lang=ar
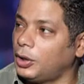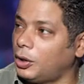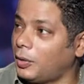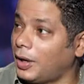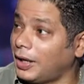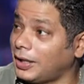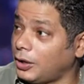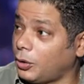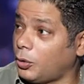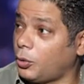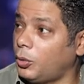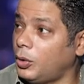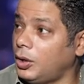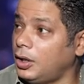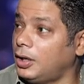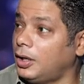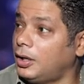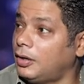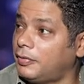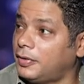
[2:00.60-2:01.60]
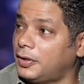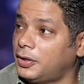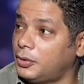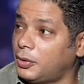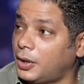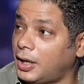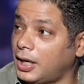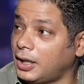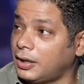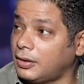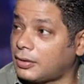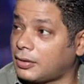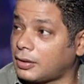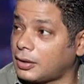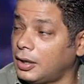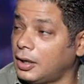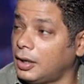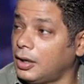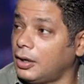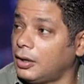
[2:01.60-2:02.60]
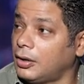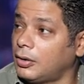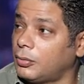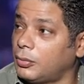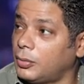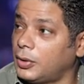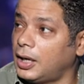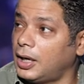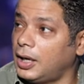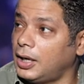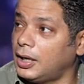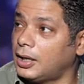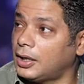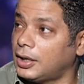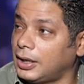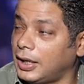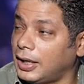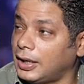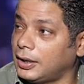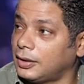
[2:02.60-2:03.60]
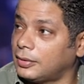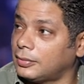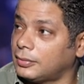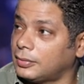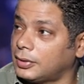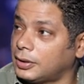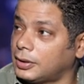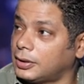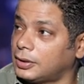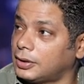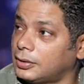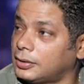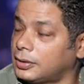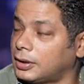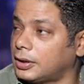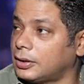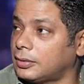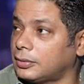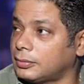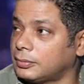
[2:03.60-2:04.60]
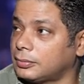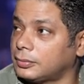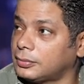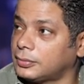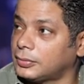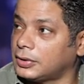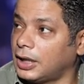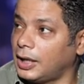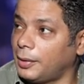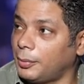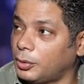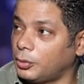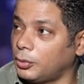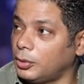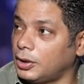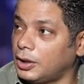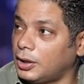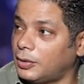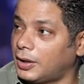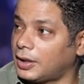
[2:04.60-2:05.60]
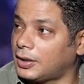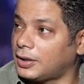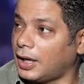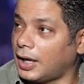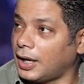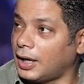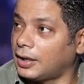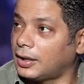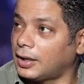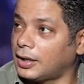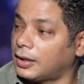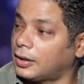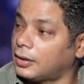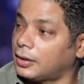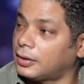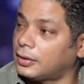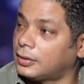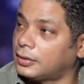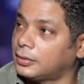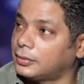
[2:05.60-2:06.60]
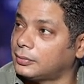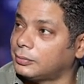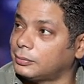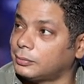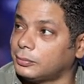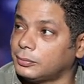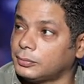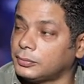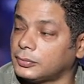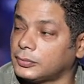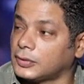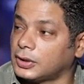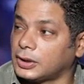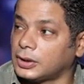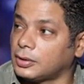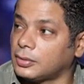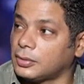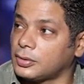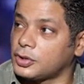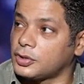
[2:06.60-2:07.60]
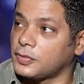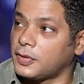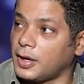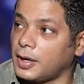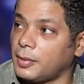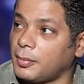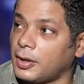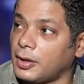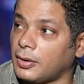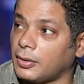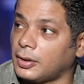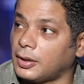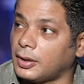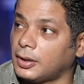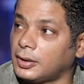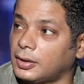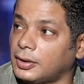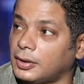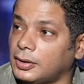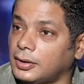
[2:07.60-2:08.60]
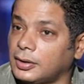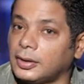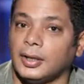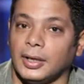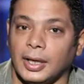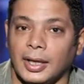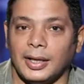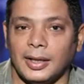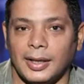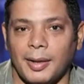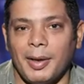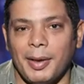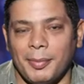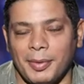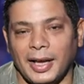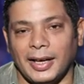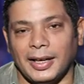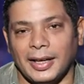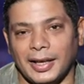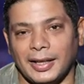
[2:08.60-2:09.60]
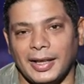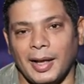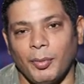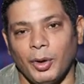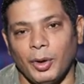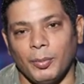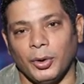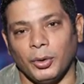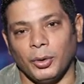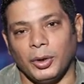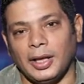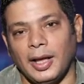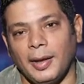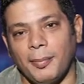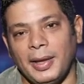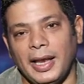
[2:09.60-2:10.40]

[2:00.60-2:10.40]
دلوقتي كل الفيديوهات وهي يعني يعني, يعني هي بتقول دلوقتي حاجات كده مش فاهمها والله تمام يعني تابعوا الموضوع ده